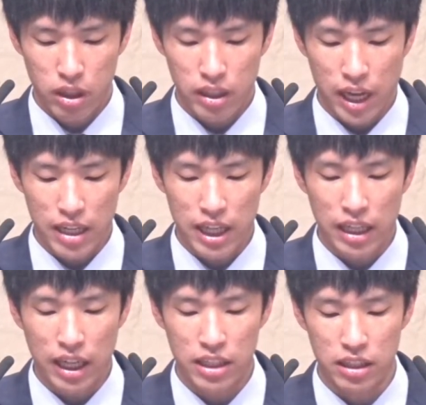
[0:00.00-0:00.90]
다른 한
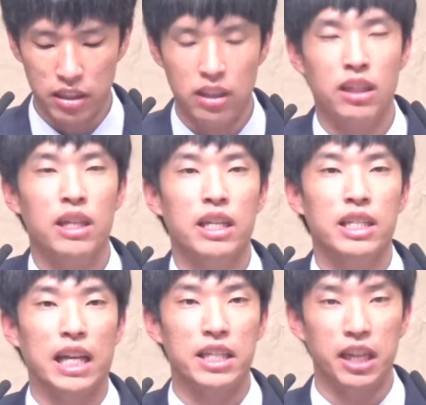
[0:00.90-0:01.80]
가지는
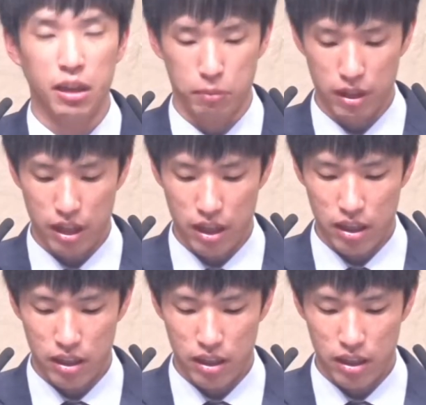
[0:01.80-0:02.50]
자책입니다.